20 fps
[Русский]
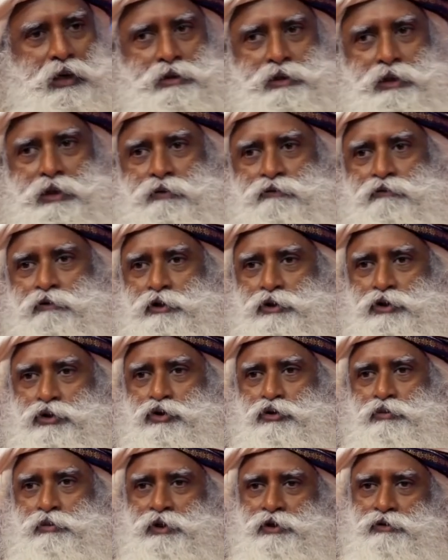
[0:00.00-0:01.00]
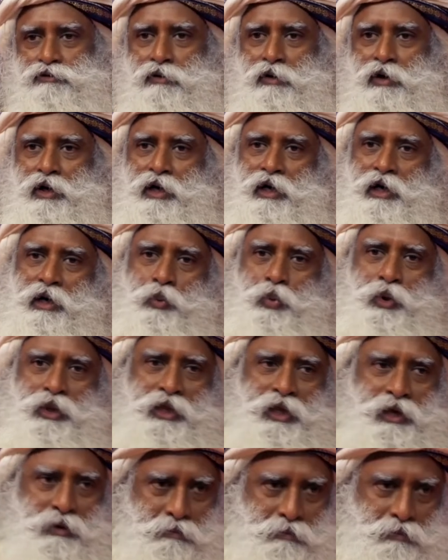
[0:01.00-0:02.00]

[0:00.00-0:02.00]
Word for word: Сначала вам нужно самим полюбить